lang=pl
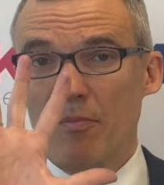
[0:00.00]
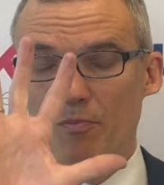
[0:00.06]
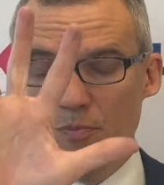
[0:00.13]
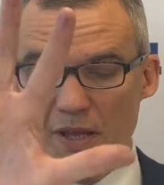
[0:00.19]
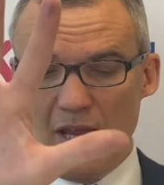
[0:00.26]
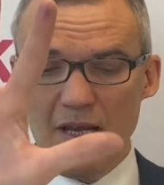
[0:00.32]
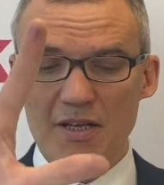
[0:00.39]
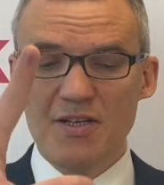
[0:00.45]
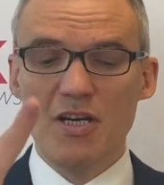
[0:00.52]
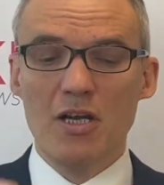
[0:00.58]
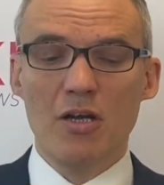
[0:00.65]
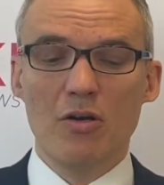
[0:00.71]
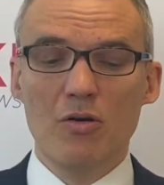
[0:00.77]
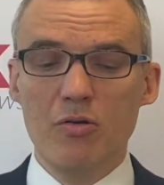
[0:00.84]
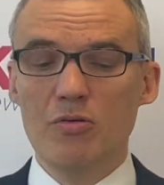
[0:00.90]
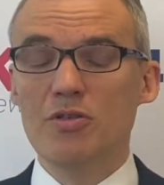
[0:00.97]
pięć
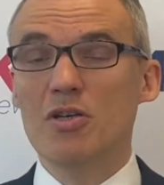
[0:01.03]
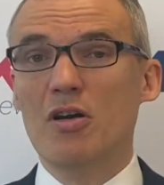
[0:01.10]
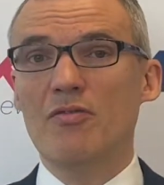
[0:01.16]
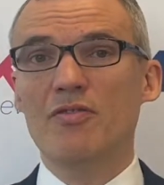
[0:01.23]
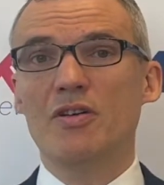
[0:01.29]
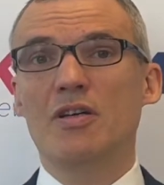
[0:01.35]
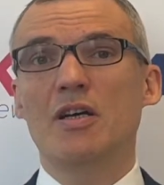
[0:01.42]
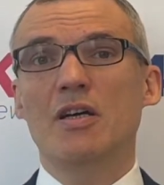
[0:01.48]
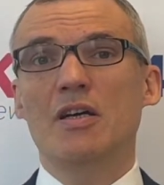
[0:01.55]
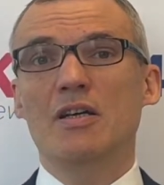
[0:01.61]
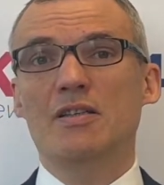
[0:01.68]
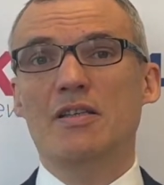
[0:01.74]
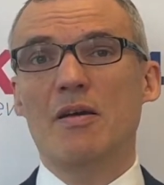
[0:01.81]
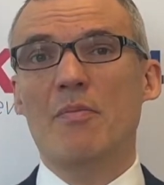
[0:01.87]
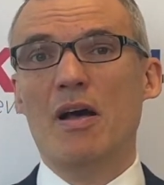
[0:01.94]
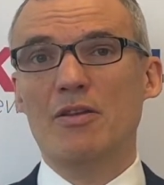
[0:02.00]
kluczowych e,
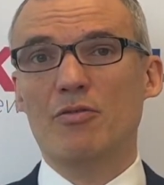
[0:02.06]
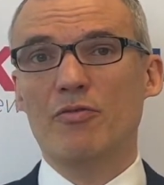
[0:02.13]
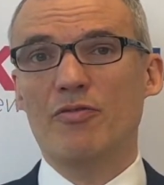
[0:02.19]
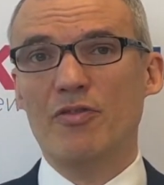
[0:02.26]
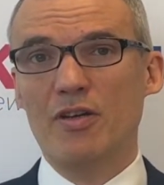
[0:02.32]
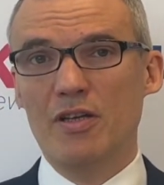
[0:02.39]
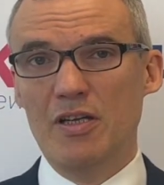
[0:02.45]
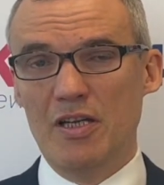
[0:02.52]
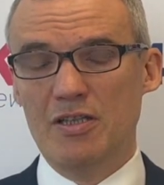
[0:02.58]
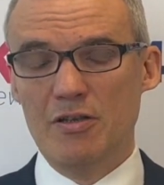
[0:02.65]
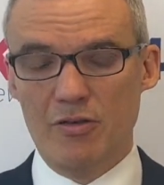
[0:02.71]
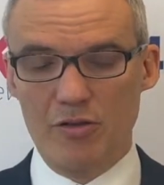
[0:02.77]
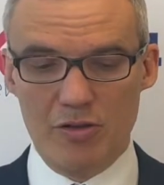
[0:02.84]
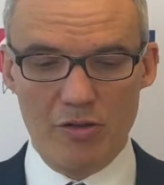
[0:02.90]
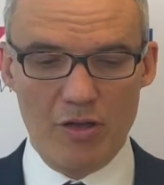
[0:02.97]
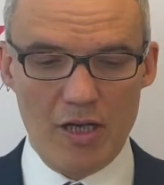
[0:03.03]
tematów, e, jeśli
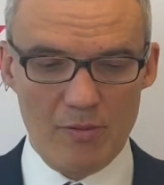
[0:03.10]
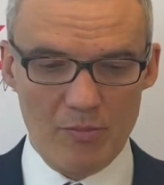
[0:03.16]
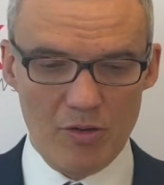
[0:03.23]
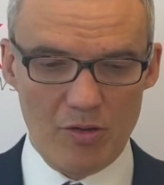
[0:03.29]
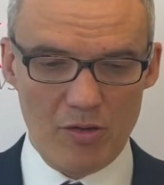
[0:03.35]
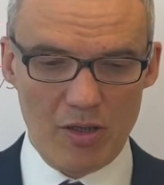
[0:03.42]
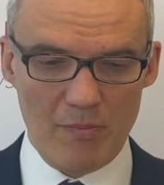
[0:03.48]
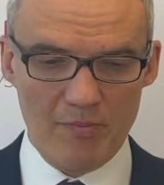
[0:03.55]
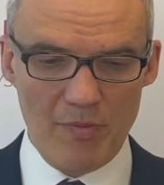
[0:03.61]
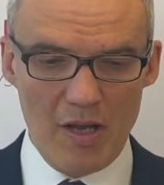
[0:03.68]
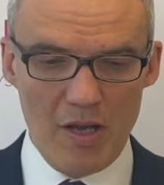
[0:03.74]
chodzi o harmonogram.